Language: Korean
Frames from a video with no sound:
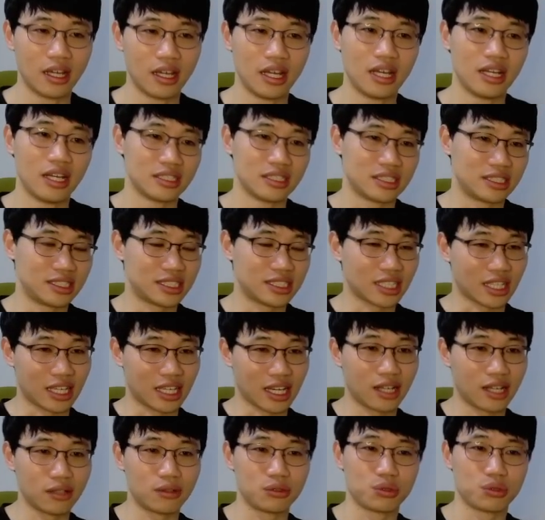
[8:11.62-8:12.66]
진짜 걔가
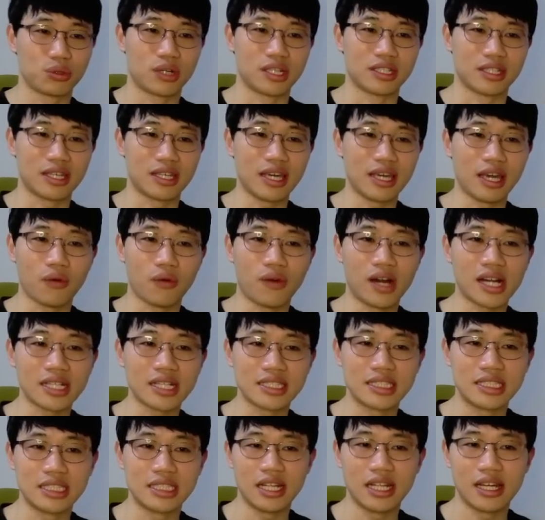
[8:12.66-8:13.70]
널 좋아하는 게
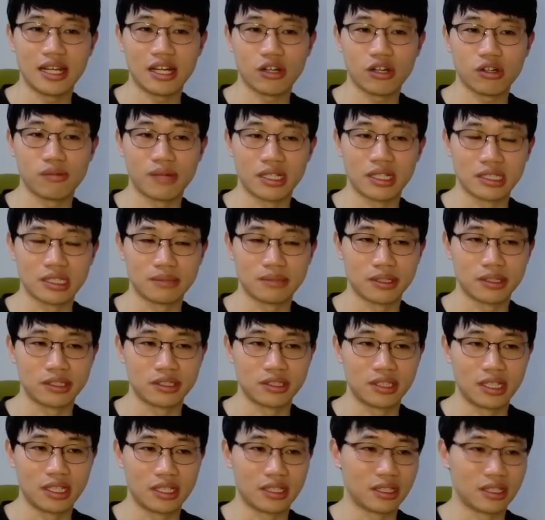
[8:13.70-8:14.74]
확실해라고 말씀하실
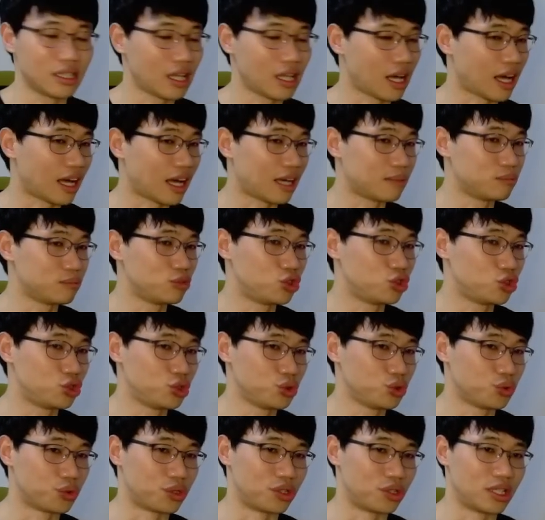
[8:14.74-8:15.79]
때는 I'm
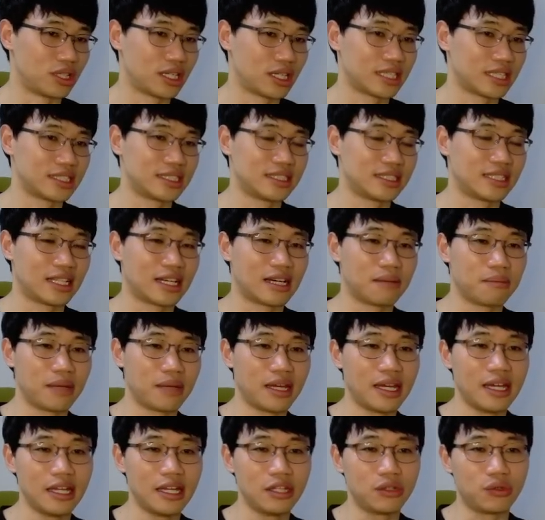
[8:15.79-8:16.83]
sure 하신
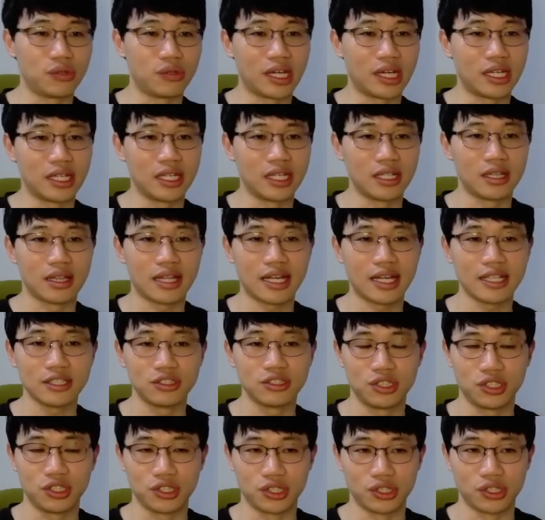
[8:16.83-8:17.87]
다음에 뒤에 he
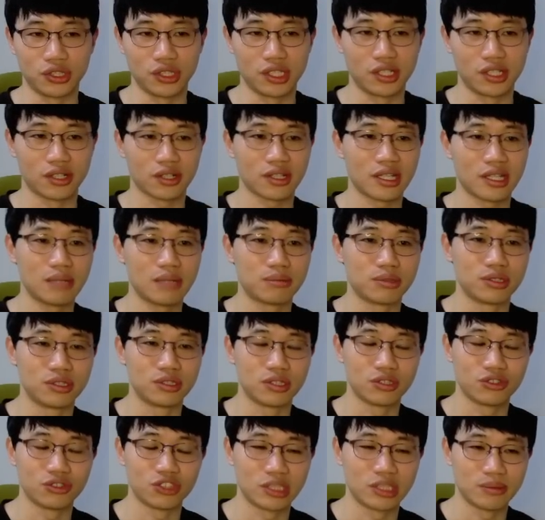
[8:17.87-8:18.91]
likes you 이렇게
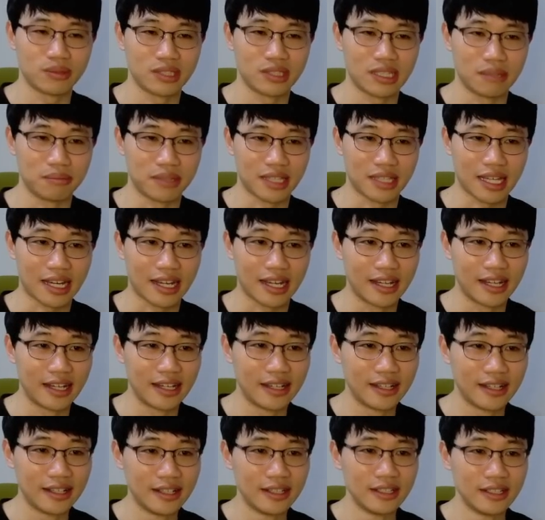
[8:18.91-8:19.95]
붙여주시면 됩니다.
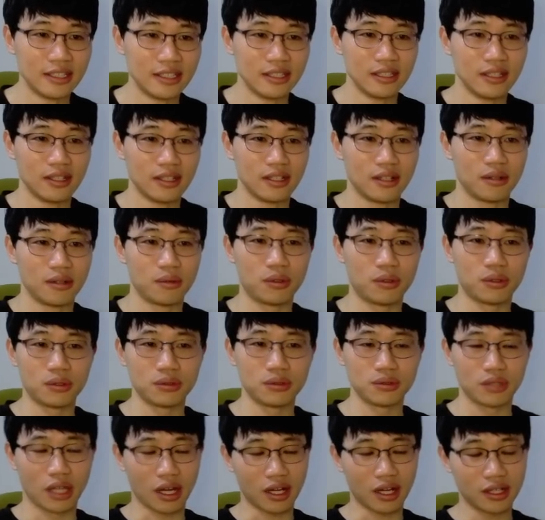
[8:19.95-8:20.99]
어,
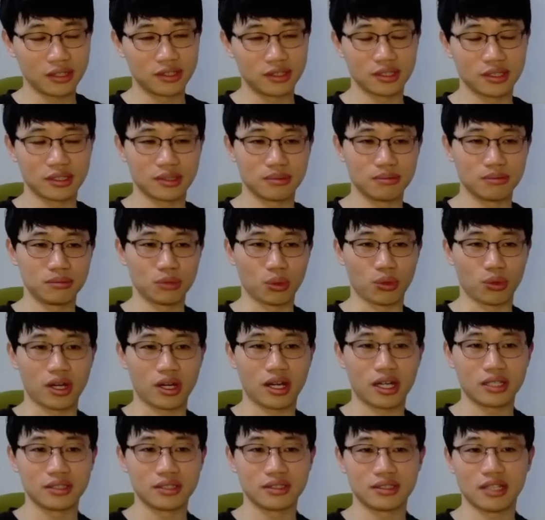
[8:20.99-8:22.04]
내가 지금
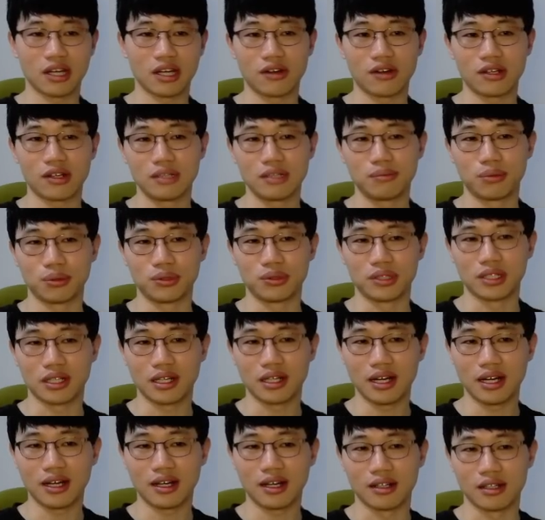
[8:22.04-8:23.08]
돌아가는 상황을
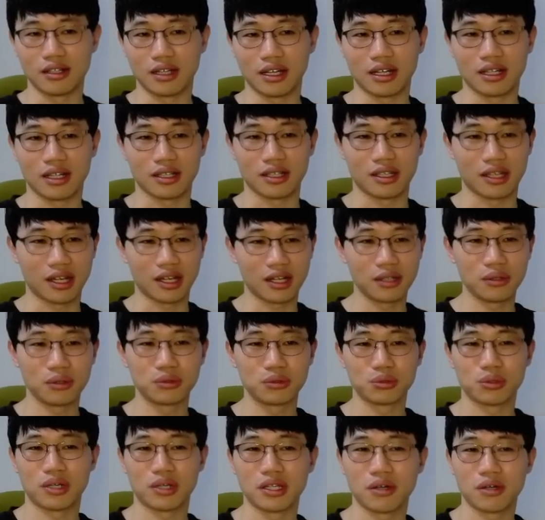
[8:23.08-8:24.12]
보니까 야, 걔가 너
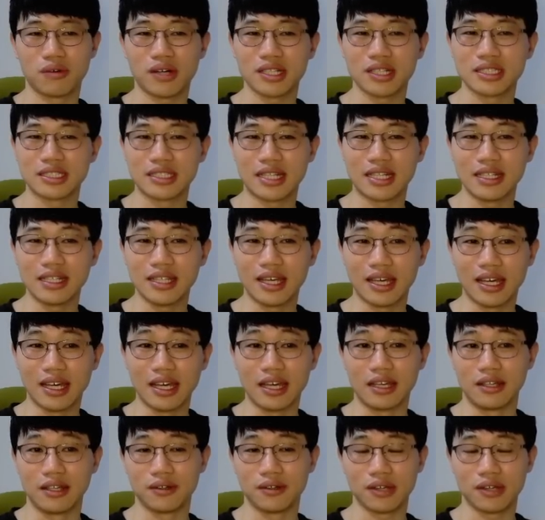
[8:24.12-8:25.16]
좋아하는 거 확실하네.
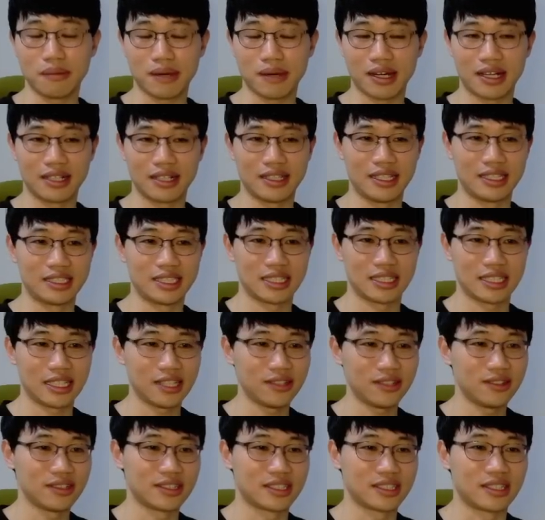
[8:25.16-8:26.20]
이렇게 말할 때 있잖아요.
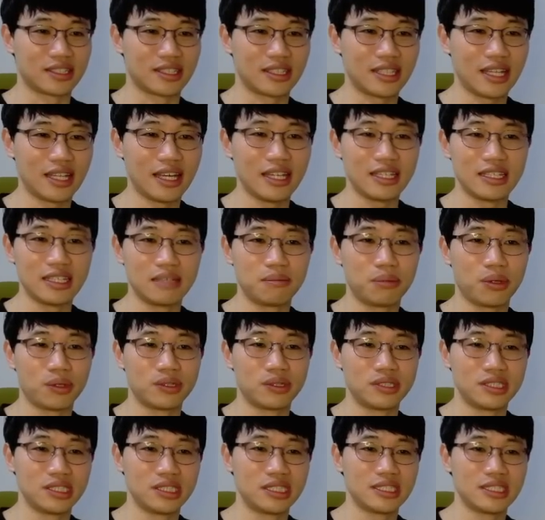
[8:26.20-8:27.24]
그때 이 표현
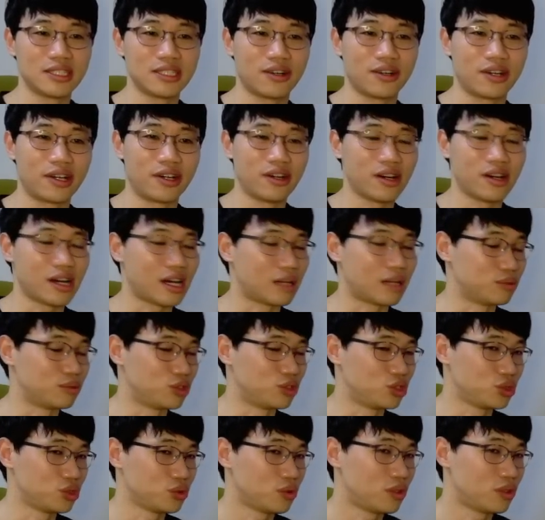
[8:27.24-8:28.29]
쓰시는 거예요. I'm
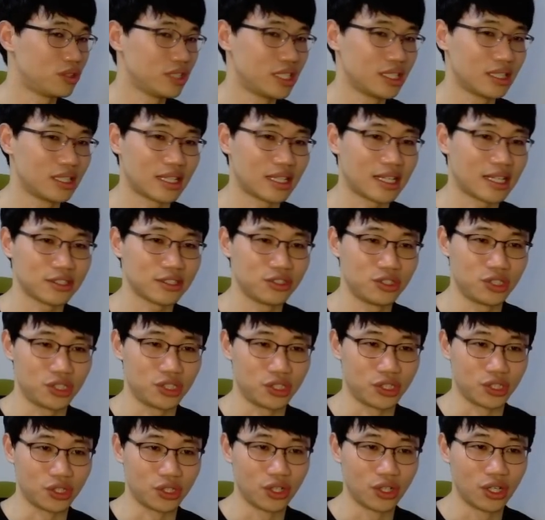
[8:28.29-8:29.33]
sure he likes
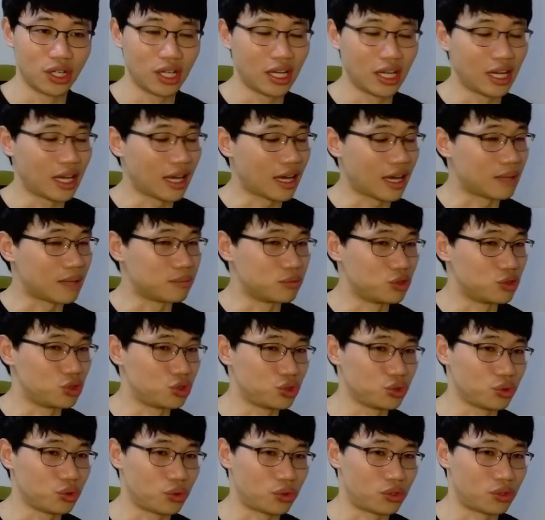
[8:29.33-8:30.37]
you. I'm
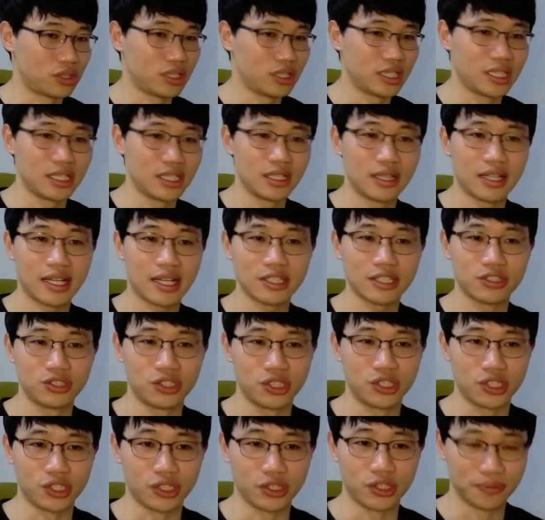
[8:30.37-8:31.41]
sure he likes
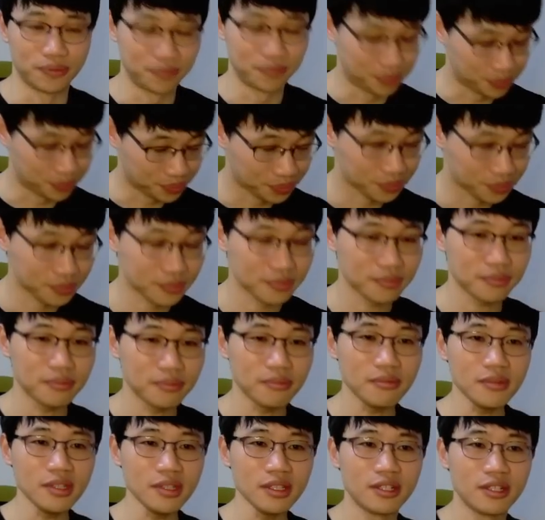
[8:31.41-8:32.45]
you.
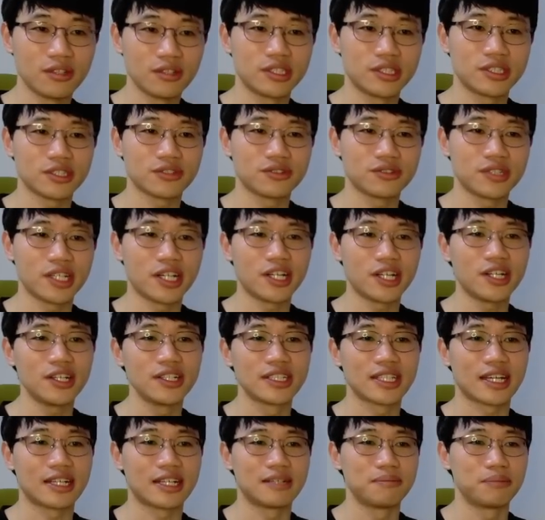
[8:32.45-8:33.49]
되셨고요.
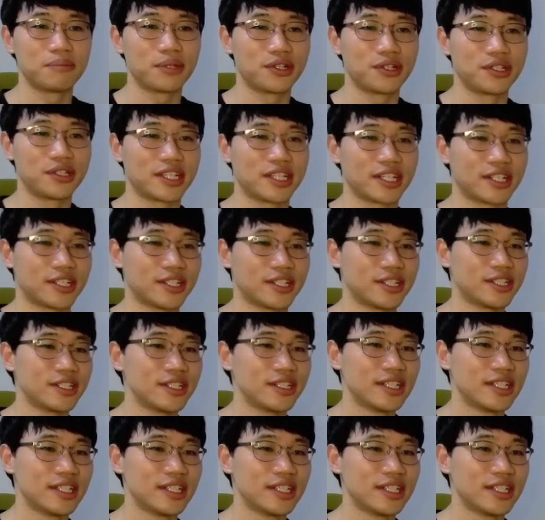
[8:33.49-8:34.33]
다음 표현이요.